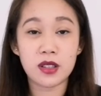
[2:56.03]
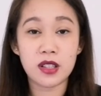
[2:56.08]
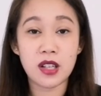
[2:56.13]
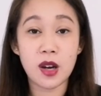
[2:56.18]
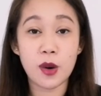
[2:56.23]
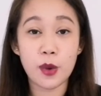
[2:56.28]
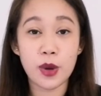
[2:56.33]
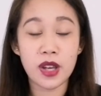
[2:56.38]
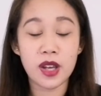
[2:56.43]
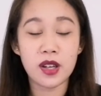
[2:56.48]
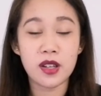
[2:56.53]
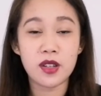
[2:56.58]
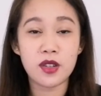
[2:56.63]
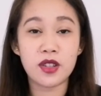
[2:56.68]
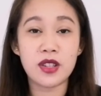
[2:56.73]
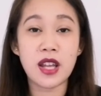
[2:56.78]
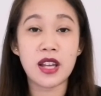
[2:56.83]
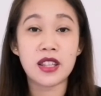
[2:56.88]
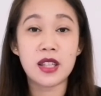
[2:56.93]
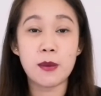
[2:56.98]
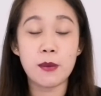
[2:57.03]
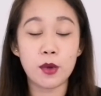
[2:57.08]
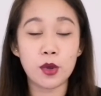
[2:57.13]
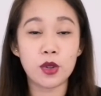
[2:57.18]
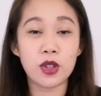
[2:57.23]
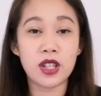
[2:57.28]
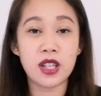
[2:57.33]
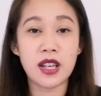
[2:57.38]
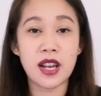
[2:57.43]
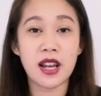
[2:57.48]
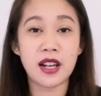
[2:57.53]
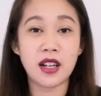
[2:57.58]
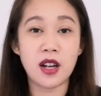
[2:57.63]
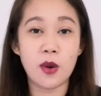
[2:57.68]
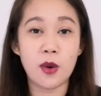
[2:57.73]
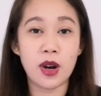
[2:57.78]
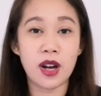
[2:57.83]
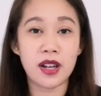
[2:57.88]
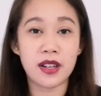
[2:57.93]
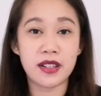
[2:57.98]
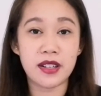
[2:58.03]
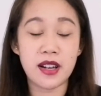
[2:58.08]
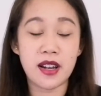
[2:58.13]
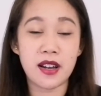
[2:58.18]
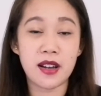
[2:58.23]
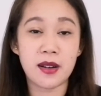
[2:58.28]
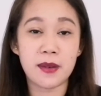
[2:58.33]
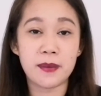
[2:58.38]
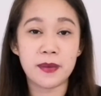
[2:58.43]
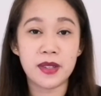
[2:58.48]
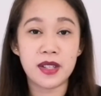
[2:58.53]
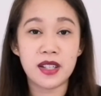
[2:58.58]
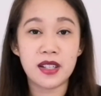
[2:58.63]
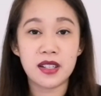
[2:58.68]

gawi, yung dati mong ginagawa na